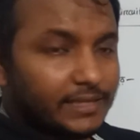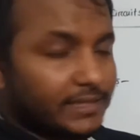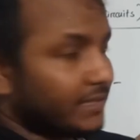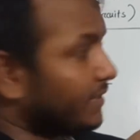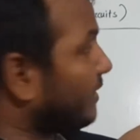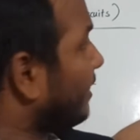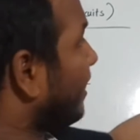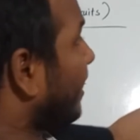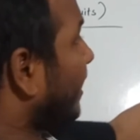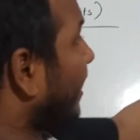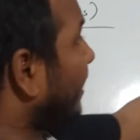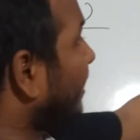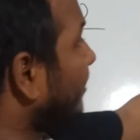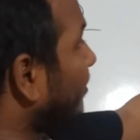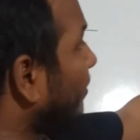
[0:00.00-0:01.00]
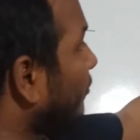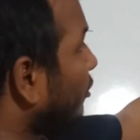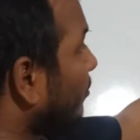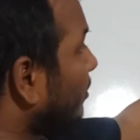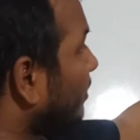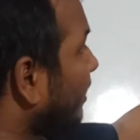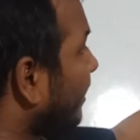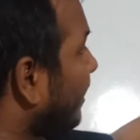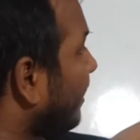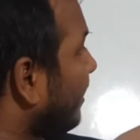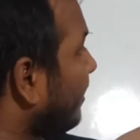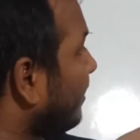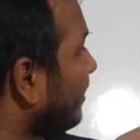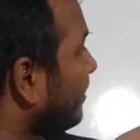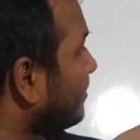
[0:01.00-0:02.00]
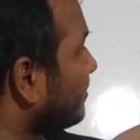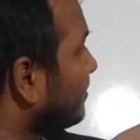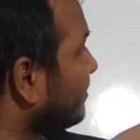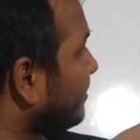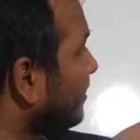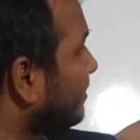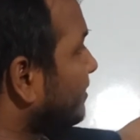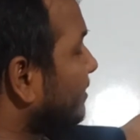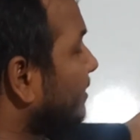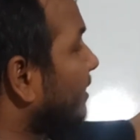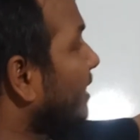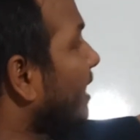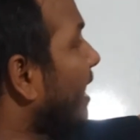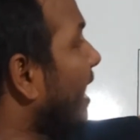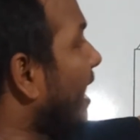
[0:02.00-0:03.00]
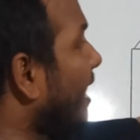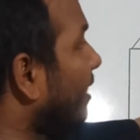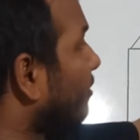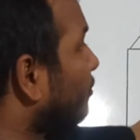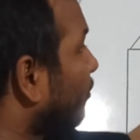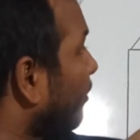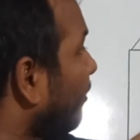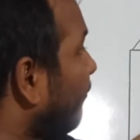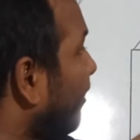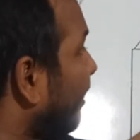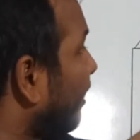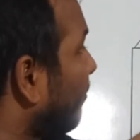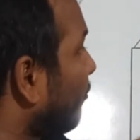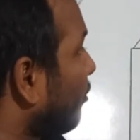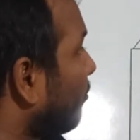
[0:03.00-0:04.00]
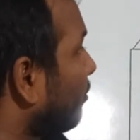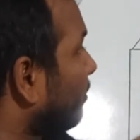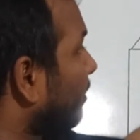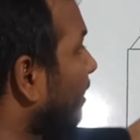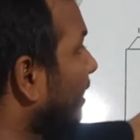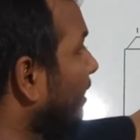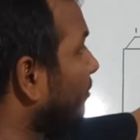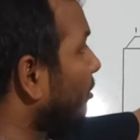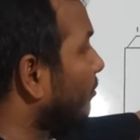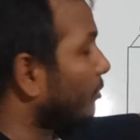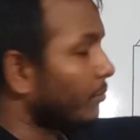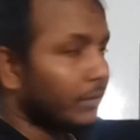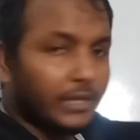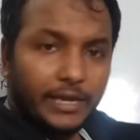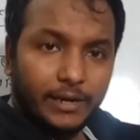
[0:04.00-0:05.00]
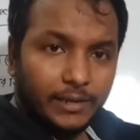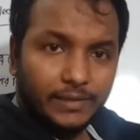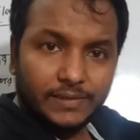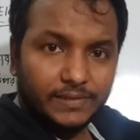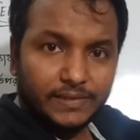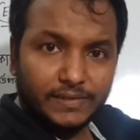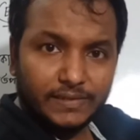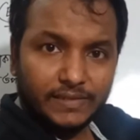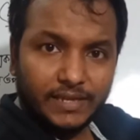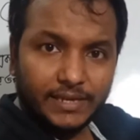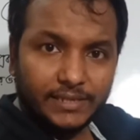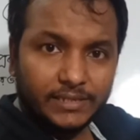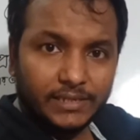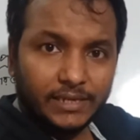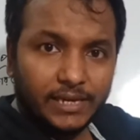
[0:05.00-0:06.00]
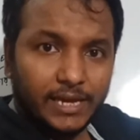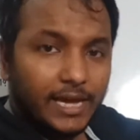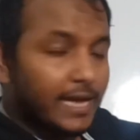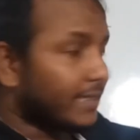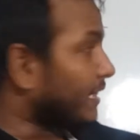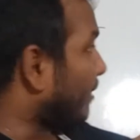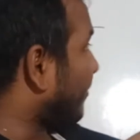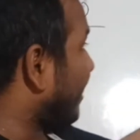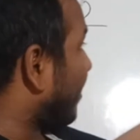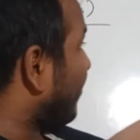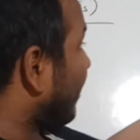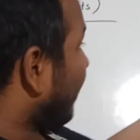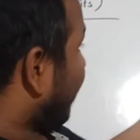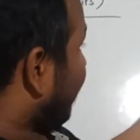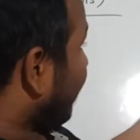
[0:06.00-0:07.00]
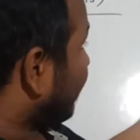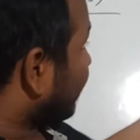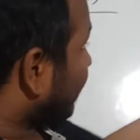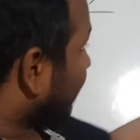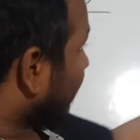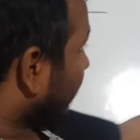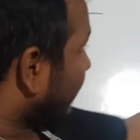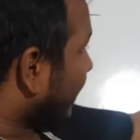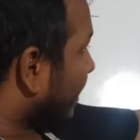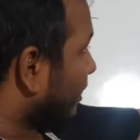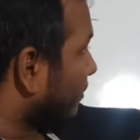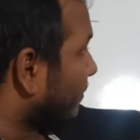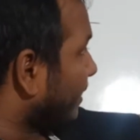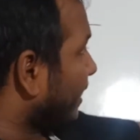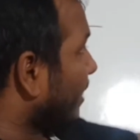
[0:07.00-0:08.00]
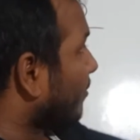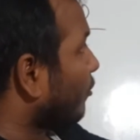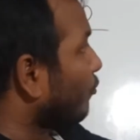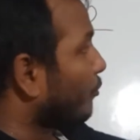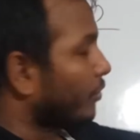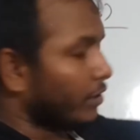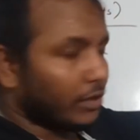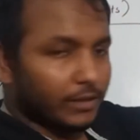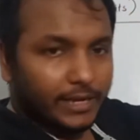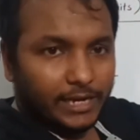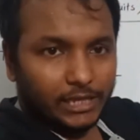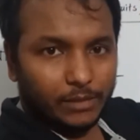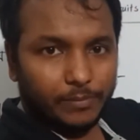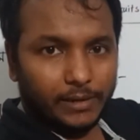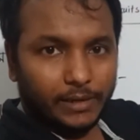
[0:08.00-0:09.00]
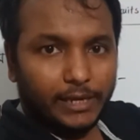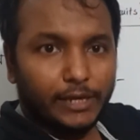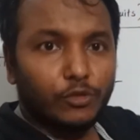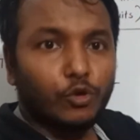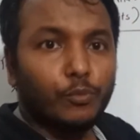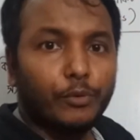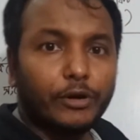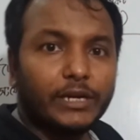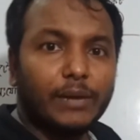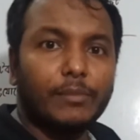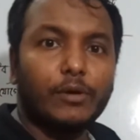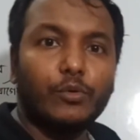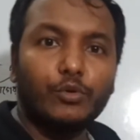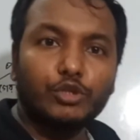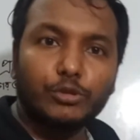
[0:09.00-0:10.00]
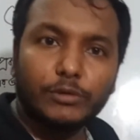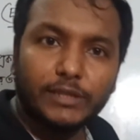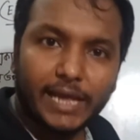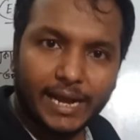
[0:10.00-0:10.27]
দিয়েছি এই টিভির পরিবর্তে এই রেজিস্ট্যান্স দিয়েছি সরি ফ্যানের পরিবর্তে আরপিবির পরিবর্তে এই রেজিস্ট্যান্স দিয়েছি তার মানে আমি নিচেরটাও দেখাতে পারি আবার উপরেরটাও দেখাতে পারি কিন্তু উপরটা আমরা কোনো সময়